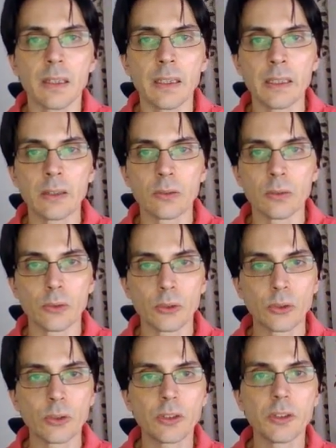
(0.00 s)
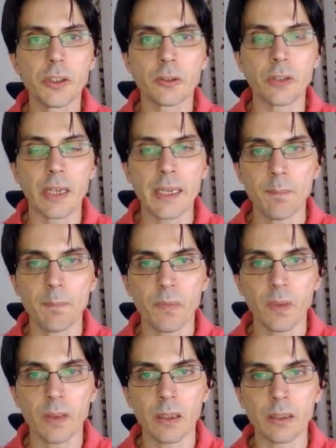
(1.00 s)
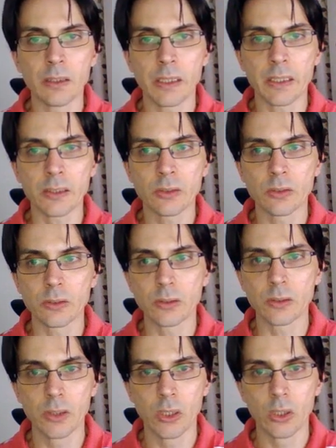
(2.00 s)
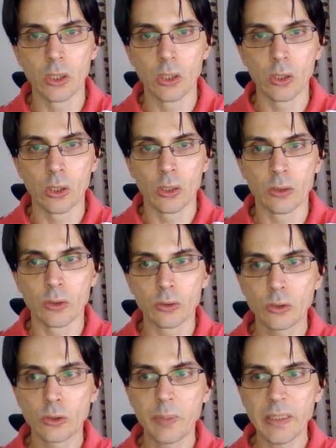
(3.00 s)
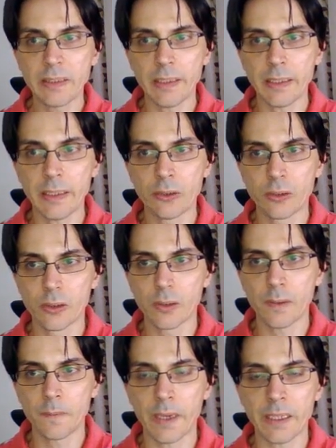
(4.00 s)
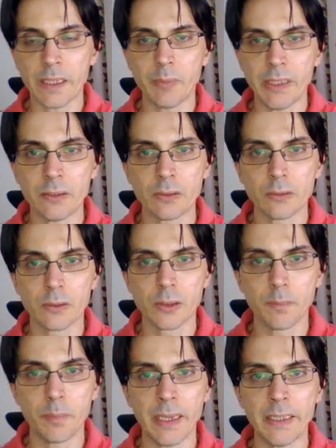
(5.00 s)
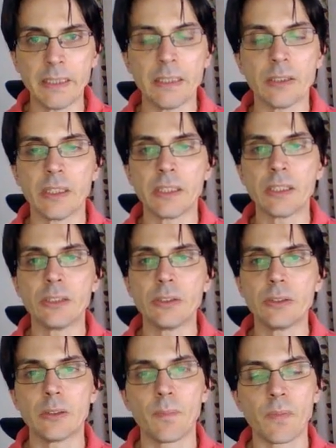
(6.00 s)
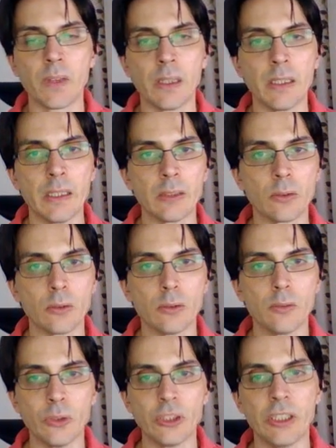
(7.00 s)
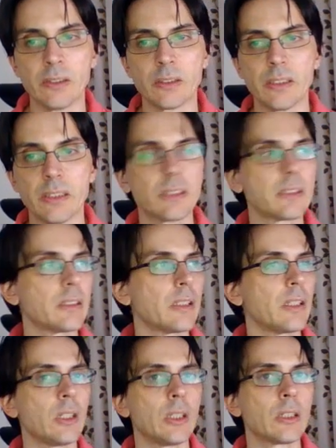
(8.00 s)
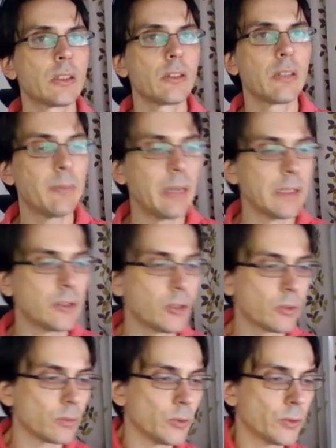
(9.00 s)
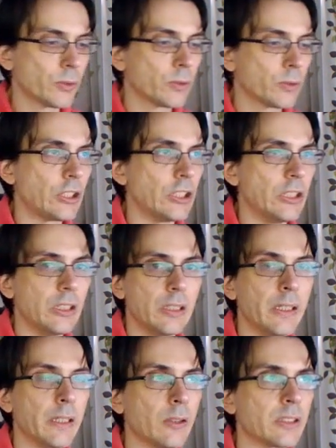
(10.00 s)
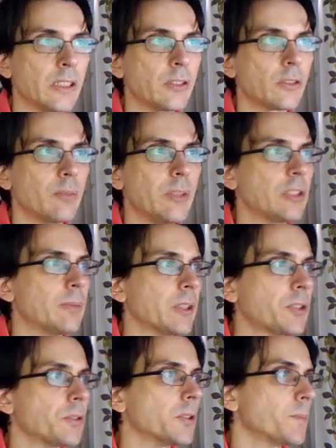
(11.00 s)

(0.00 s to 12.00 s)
えっと、出力が、なんかその、すべてのフラグメントをペアリングできるえっ、ー、と、文字列です。これはまあ、ちょっともう少し、えー、と説明しましょう。